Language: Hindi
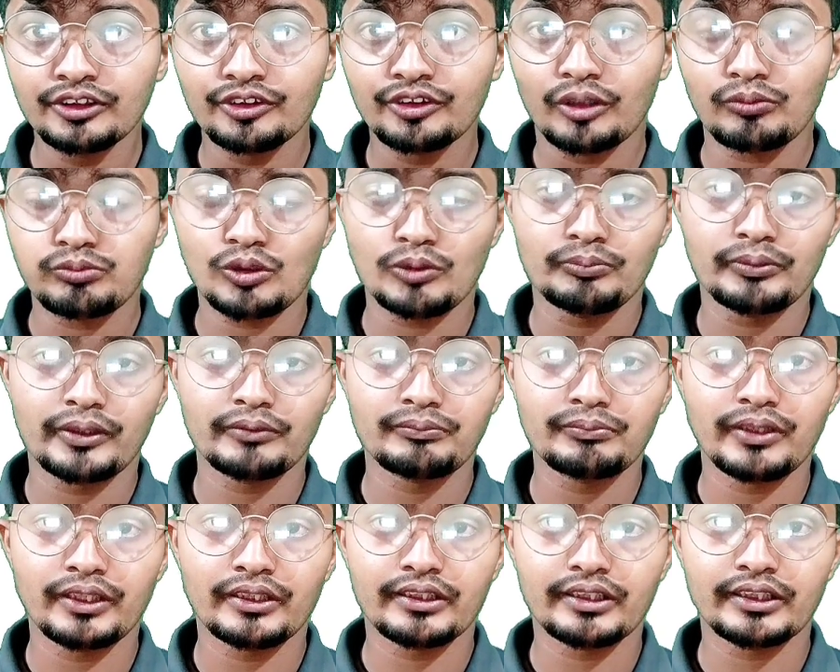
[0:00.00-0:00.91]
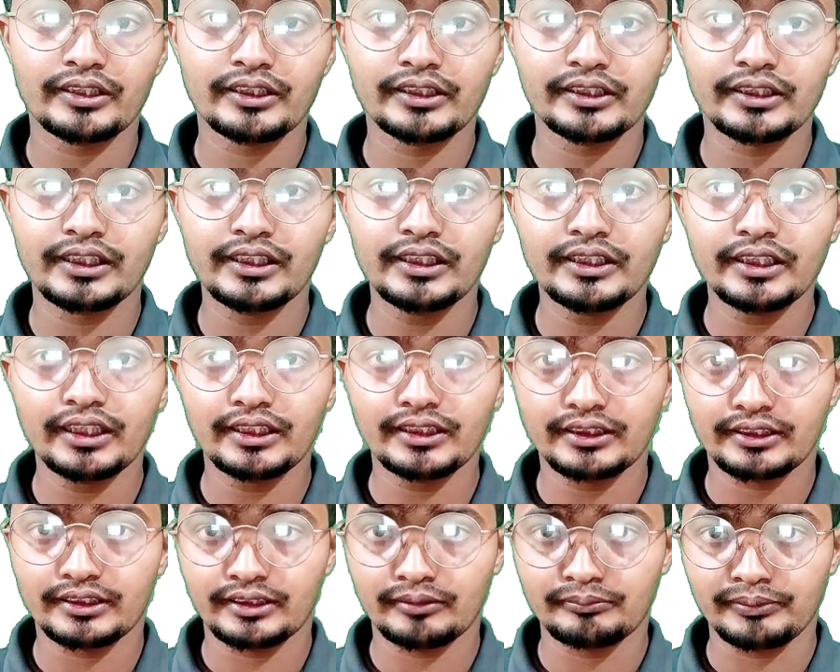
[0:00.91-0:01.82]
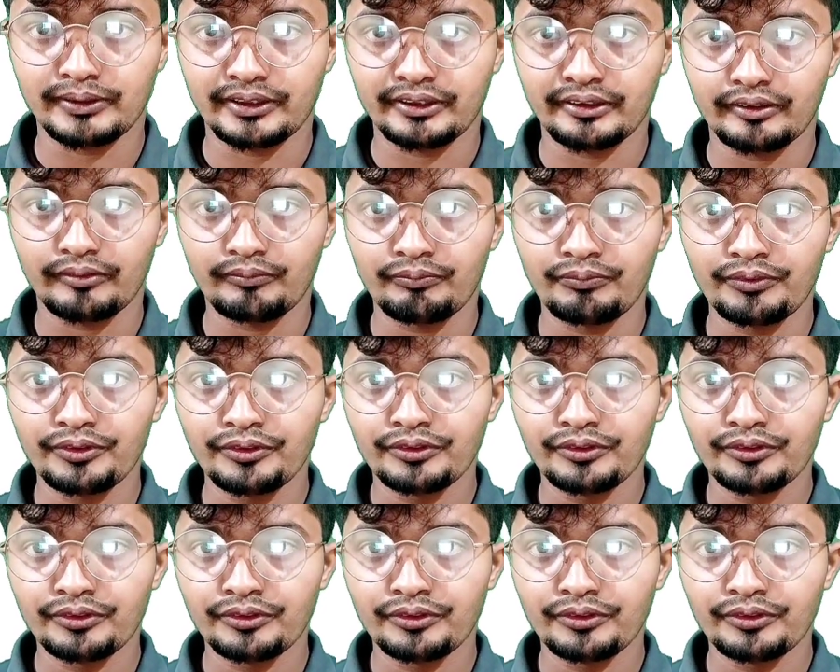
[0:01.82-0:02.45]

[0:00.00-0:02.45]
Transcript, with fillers: तो आपको प्रिपेयर करने के लिए क्या करना पड़ेगा